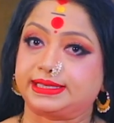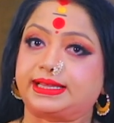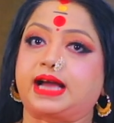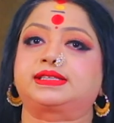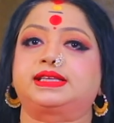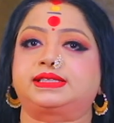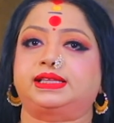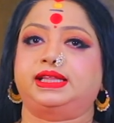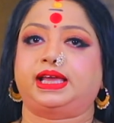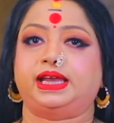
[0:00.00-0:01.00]

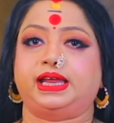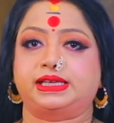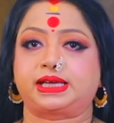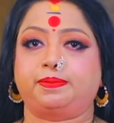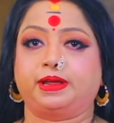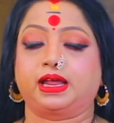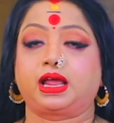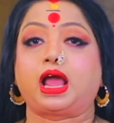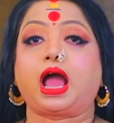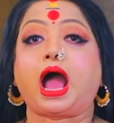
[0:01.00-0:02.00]
সাকসেসের দিকে নিয়ে যাবে
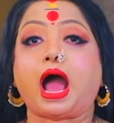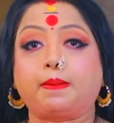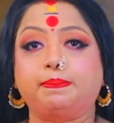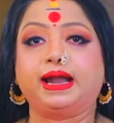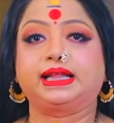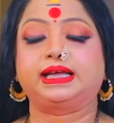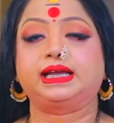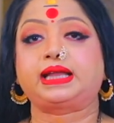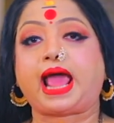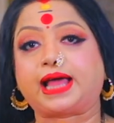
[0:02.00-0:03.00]

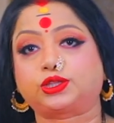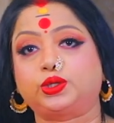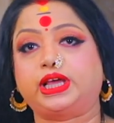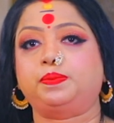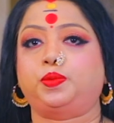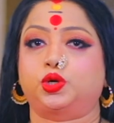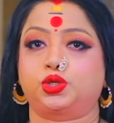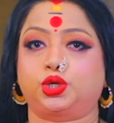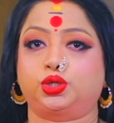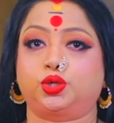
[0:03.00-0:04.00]
আপনাদের এতদিন
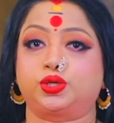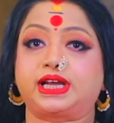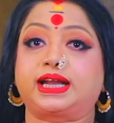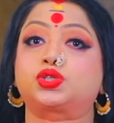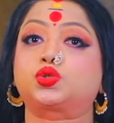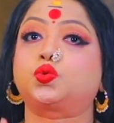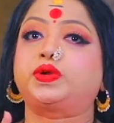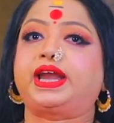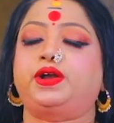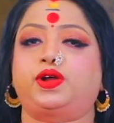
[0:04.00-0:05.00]
পর্যন্ত যারা
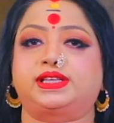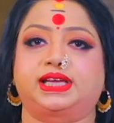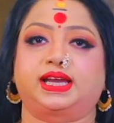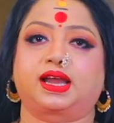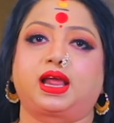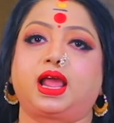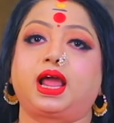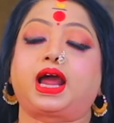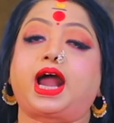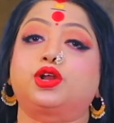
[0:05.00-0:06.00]
স্টুডেন্ট রয়েছে
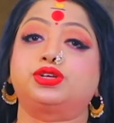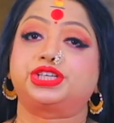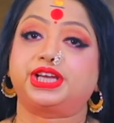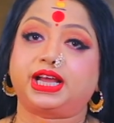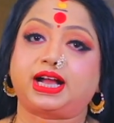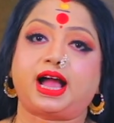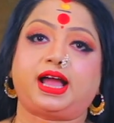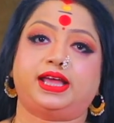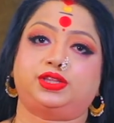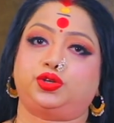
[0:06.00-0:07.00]
কারণ
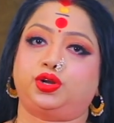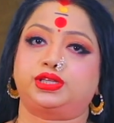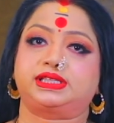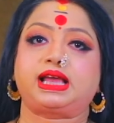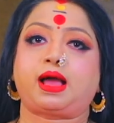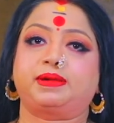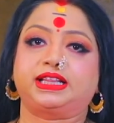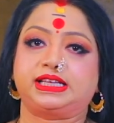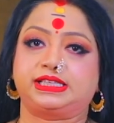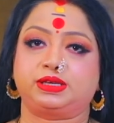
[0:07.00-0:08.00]
শিক্ষাক্ষেত্র হচ্ছে
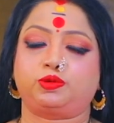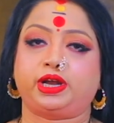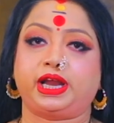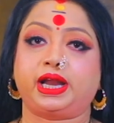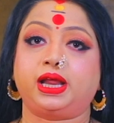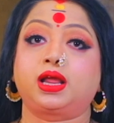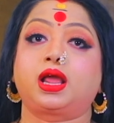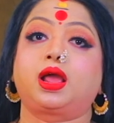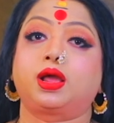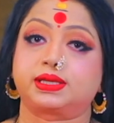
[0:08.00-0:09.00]
আমাদের জীবনের
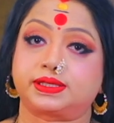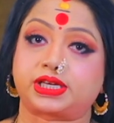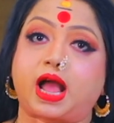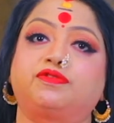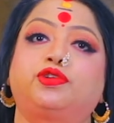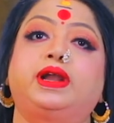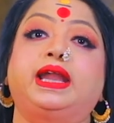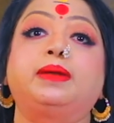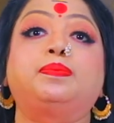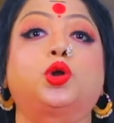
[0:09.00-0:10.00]

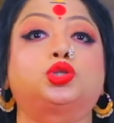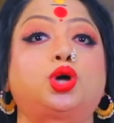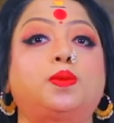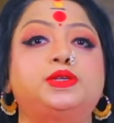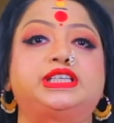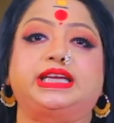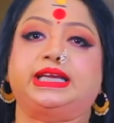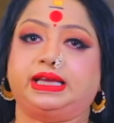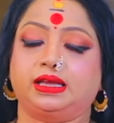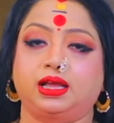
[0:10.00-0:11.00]
সাফল্যের প্রথম
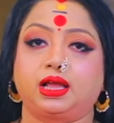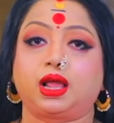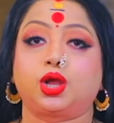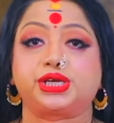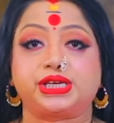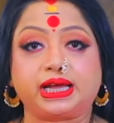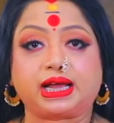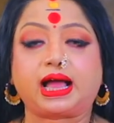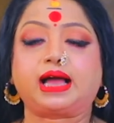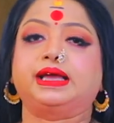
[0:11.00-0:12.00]
সিঁড়ি
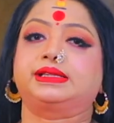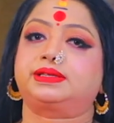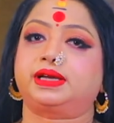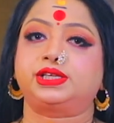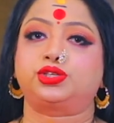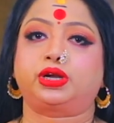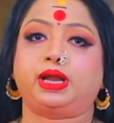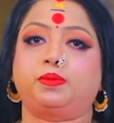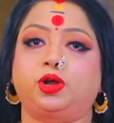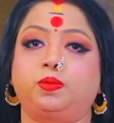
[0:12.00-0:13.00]
শিক্ষাক্ষেত্রের
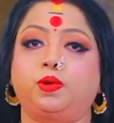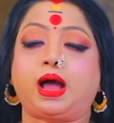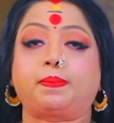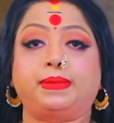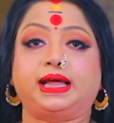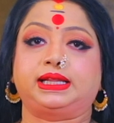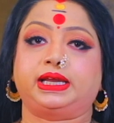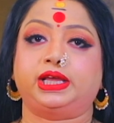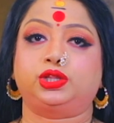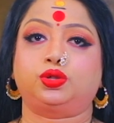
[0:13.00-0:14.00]
জন্য বলবো
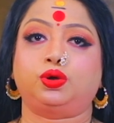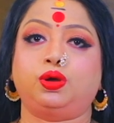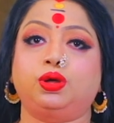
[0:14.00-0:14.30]
আপনাদের কিন্তু